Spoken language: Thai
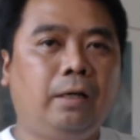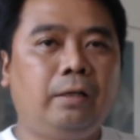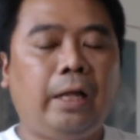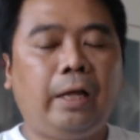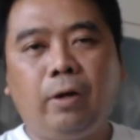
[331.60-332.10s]

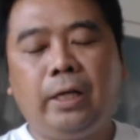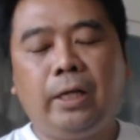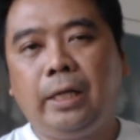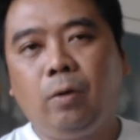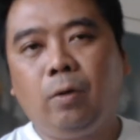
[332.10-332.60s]
ในกรณี
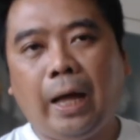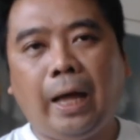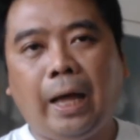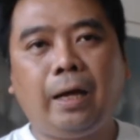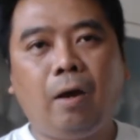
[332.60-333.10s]
ที่ลูกค้า
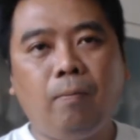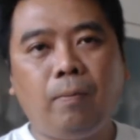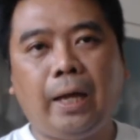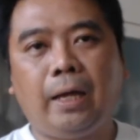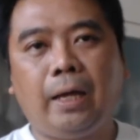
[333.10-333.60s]
เข้า
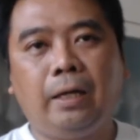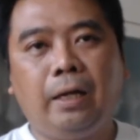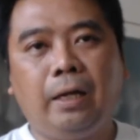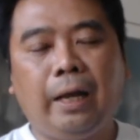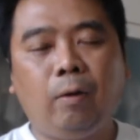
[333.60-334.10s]
มา
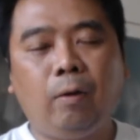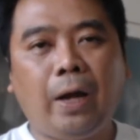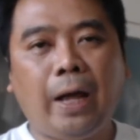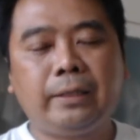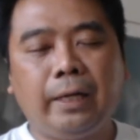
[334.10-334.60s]
แล้วลูก
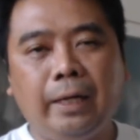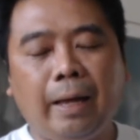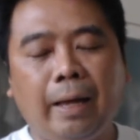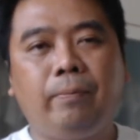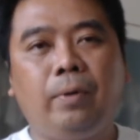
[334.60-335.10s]
ค้าจะได้รับ